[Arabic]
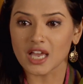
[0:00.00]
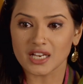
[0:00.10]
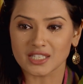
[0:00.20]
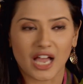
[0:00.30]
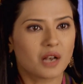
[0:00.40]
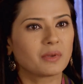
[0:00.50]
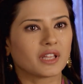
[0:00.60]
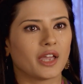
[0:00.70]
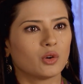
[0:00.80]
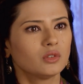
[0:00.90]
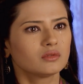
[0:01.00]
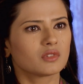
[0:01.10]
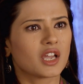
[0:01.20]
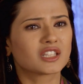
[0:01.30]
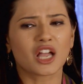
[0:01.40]
إنه أنتو ذكرياتي
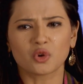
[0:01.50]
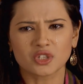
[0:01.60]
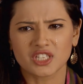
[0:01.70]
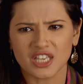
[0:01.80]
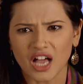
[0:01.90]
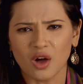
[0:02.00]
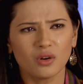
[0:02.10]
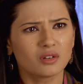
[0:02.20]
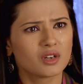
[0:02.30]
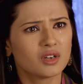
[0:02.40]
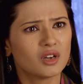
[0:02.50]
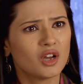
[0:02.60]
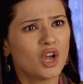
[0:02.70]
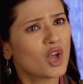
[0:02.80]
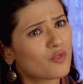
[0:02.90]
وحياتي وكل شي
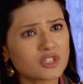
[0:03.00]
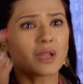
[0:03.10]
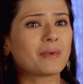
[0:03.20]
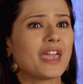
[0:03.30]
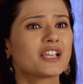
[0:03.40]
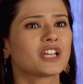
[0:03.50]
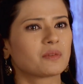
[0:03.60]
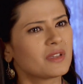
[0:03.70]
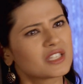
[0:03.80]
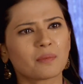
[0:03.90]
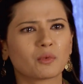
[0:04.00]
بدك بلحظة وحدة